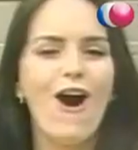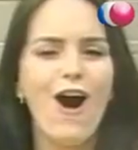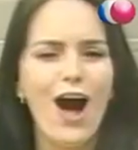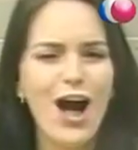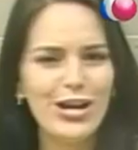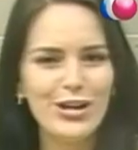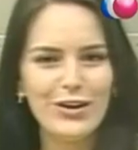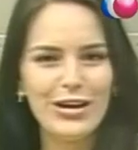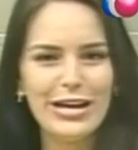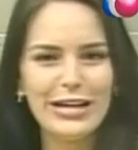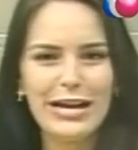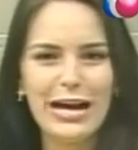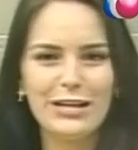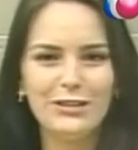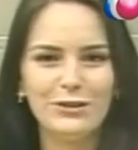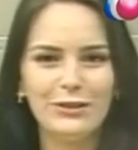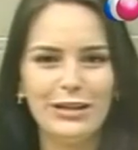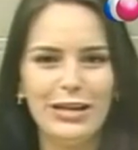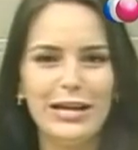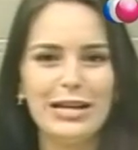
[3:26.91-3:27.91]
Olha o
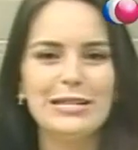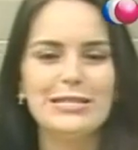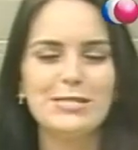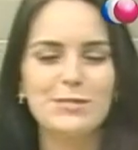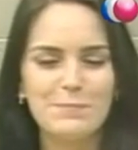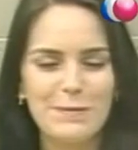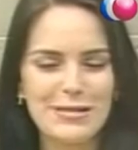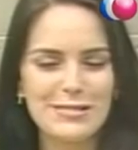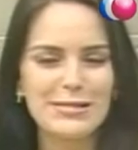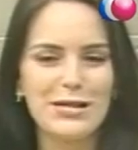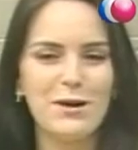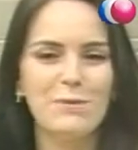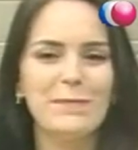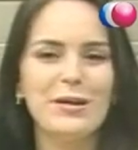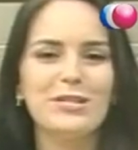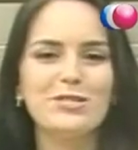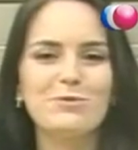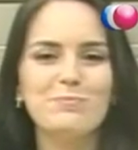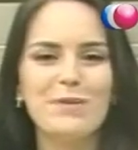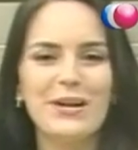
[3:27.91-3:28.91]
recado dele
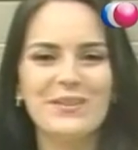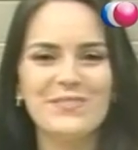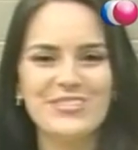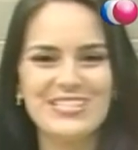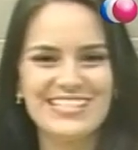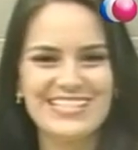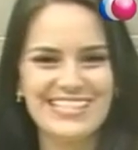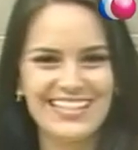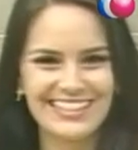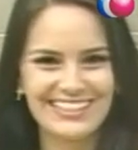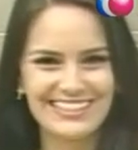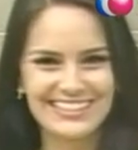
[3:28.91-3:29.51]
especialmente para você.